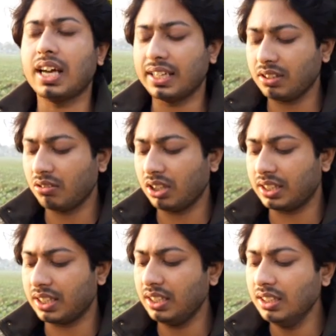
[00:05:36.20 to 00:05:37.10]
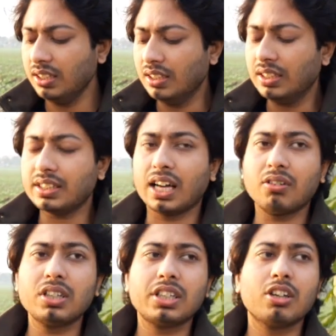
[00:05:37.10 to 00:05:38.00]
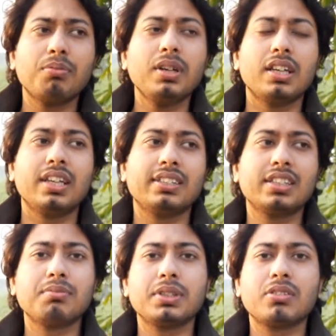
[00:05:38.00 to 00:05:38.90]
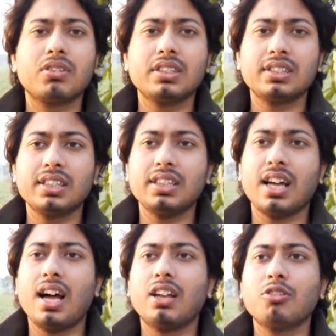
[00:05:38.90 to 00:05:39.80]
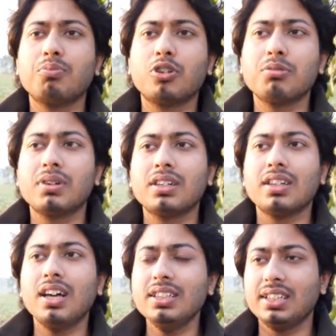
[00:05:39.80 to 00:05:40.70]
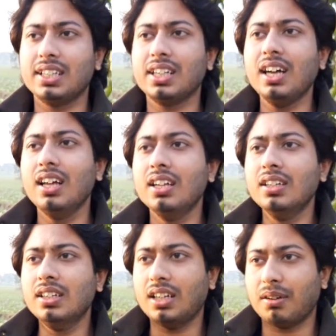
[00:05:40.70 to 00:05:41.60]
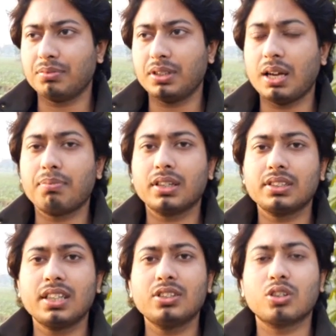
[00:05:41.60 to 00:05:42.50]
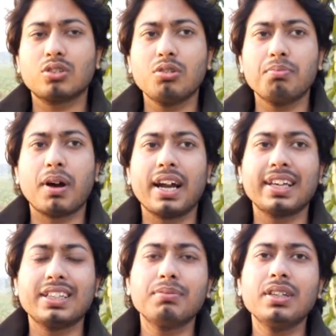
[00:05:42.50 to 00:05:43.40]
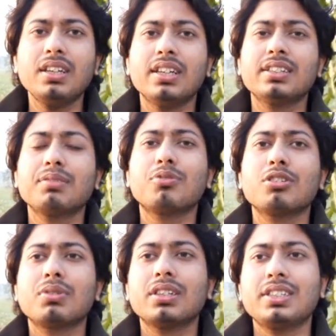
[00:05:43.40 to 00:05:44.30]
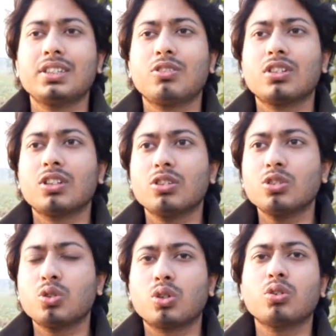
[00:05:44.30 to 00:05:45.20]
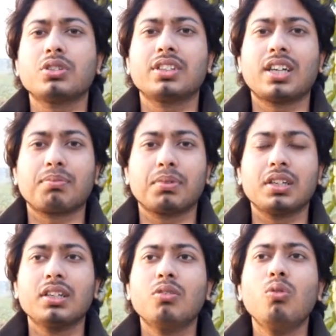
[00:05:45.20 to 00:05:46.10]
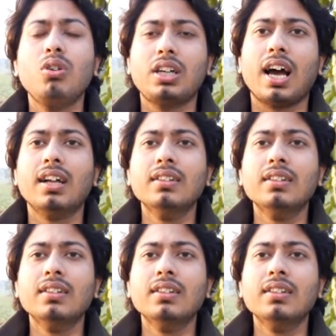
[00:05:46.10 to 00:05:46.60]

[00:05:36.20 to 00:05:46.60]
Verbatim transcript: নাইন করে দেন তাহলে কি হবে লেন্সের ভিতরে যেই আলোর পরিমাণটা সেটা আপনি অ্যাপাচার যত বাড়াই দিবেন লেন্সের পরিমাণে ছিদ্রতা তত ছোট হতে থাকবে উল্টা